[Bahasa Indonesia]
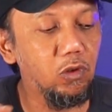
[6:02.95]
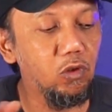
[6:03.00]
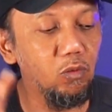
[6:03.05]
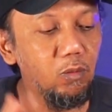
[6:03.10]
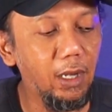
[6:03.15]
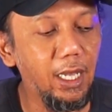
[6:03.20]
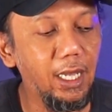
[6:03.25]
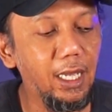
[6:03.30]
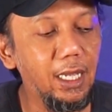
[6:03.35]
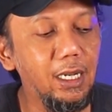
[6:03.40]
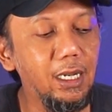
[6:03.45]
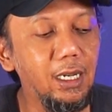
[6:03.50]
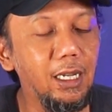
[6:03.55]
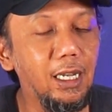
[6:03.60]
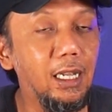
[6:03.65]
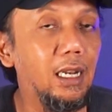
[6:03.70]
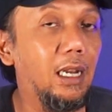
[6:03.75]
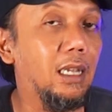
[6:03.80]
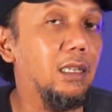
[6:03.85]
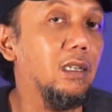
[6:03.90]
Cuman di
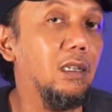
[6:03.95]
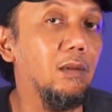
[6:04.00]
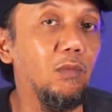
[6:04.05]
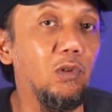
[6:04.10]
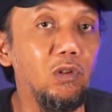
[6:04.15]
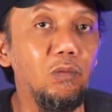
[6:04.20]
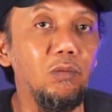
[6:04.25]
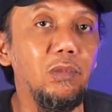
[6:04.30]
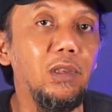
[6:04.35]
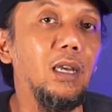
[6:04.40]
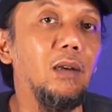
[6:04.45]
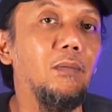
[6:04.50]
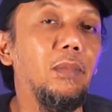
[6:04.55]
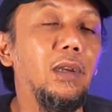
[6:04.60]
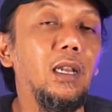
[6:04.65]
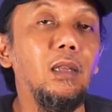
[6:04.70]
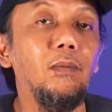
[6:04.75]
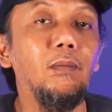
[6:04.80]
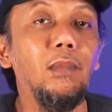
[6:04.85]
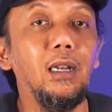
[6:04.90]
generasi sebelumnya
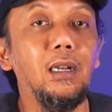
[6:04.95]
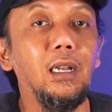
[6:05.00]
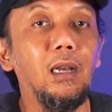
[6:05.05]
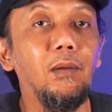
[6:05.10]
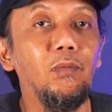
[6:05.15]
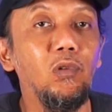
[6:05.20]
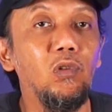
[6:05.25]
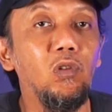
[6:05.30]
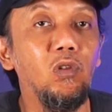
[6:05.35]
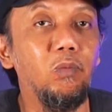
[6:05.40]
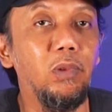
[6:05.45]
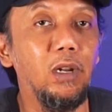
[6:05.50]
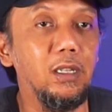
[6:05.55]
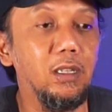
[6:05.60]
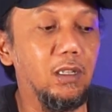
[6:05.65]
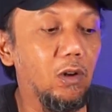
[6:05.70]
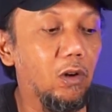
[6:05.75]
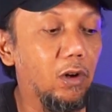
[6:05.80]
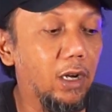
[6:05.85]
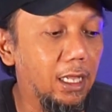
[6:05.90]
B560
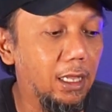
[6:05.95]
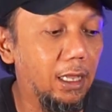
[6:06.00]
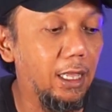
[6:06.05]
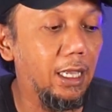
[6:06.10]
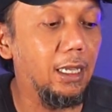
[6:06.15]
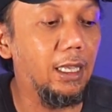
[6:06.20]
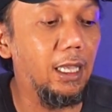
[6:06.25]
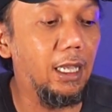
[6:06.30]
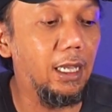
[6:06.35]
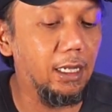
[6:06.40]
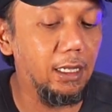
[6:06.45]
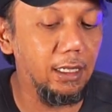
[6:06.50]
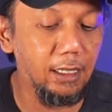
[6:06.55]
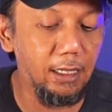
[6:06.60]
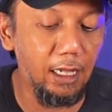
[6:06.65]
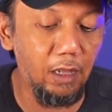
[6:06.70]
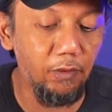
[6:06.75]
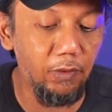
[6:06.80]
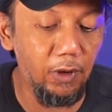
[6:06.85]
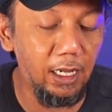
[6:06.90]
plus Rocket Lake yang
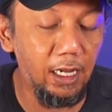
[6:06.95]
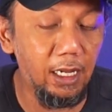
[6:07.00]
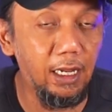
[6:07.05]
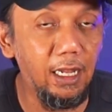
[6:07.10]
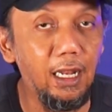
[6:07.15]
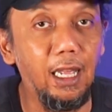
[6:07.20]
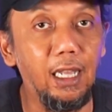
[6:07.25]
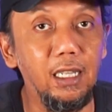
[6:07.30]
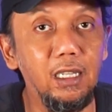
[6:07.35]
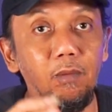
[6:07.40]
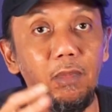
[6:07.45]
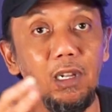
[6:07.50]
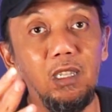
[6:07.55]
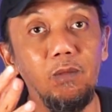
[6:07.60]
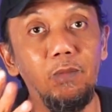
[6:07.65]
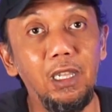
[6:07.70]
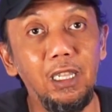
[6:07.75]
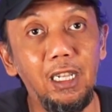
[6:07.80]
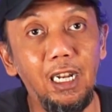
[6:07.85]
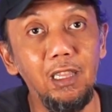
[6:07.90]
selevel inilah
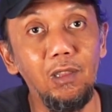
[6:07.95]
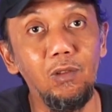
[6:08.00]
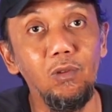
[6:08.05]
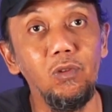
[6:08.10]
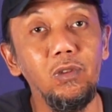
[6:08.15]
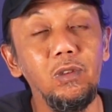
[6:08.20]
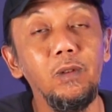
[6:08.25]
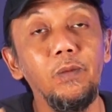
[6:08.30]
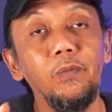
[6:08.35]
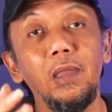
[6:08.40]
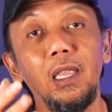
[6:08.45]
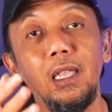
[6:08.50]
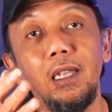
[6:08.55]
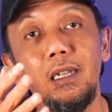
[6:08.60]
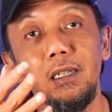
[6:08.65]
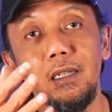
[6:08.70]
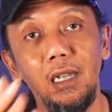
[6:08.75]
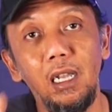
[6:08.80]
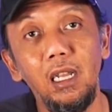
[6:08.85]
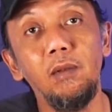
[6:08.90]
11400
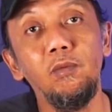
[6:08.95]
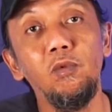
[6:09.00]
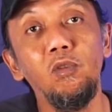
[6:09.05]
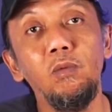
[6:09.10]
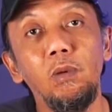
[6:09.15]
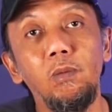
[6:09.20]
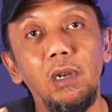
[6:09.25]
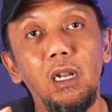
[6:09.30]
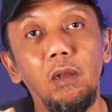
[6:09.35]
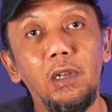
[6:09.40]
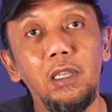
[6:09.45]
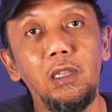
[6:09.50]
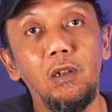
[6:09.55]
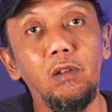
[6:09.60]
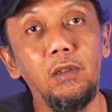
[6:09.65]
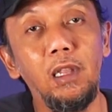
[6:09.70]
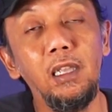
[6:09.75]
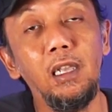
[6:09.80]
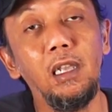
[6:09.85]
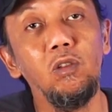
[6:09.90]
saya nemu beberapa
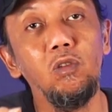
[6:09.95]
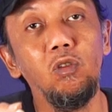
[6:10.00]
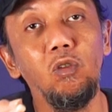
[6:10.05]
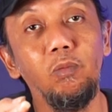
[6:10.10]
throttling yang